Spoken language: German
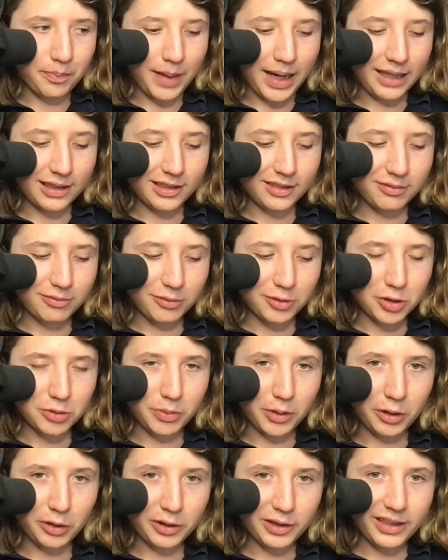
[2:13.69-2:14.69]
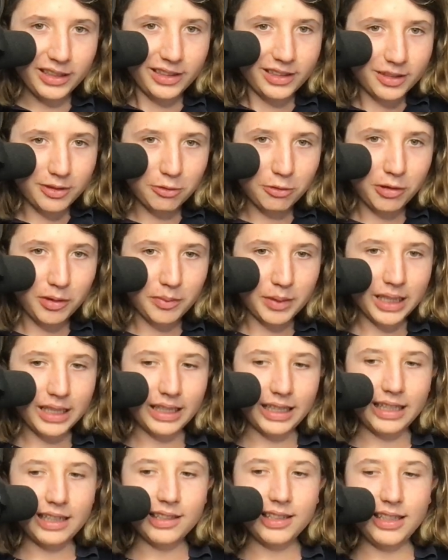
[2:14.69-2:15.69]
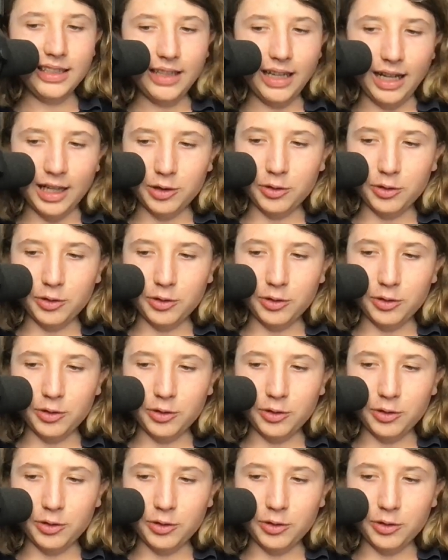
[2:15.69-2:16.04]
mag Sport nicht so im generellen Sinne.